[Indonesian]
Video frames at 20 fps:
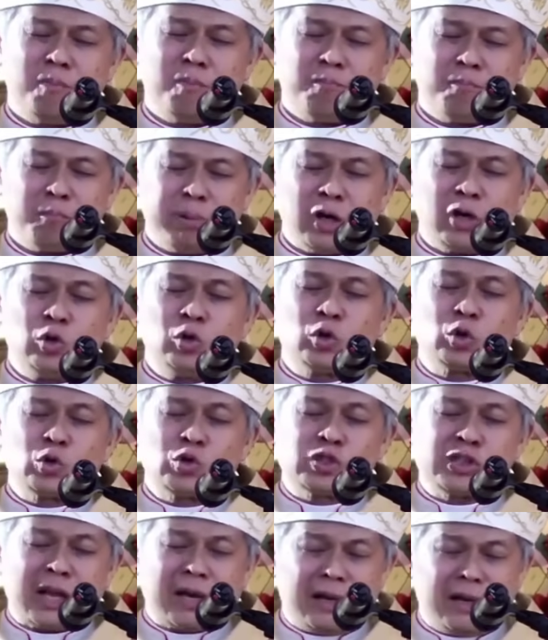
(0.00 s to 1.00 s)

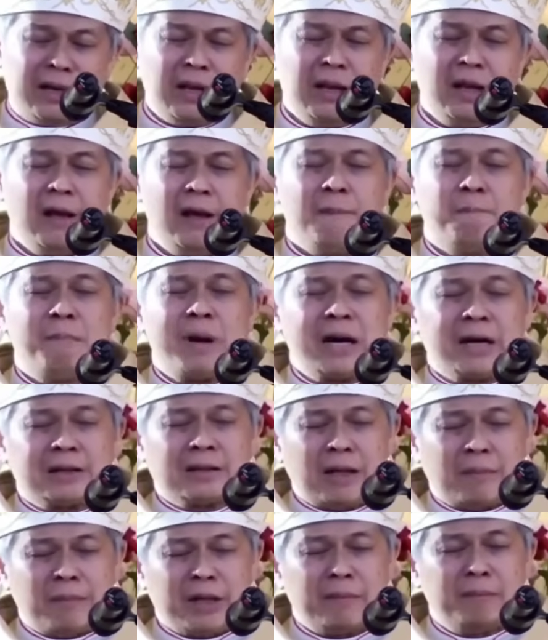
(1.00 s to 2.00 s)
perutusan
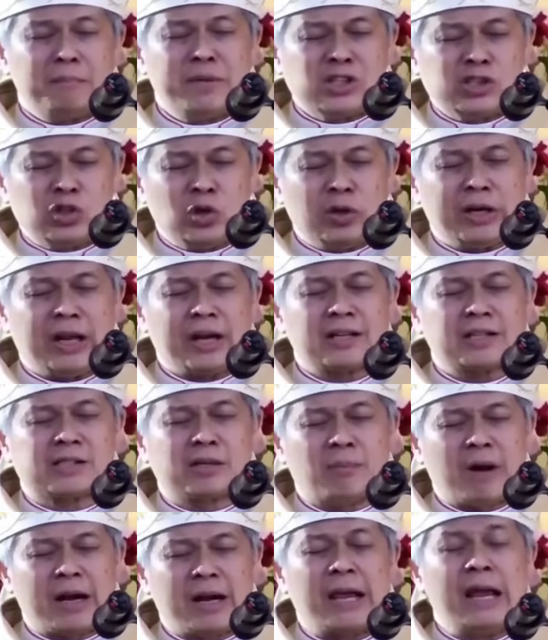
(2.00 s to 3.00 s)
martabat misioner
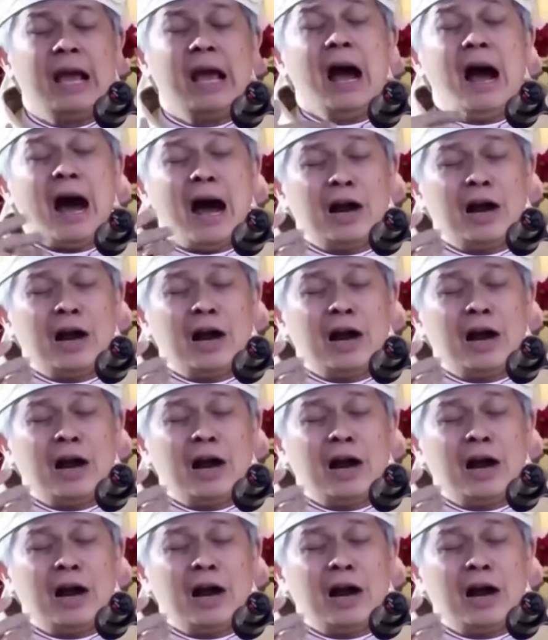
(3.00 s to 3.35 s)
sebagai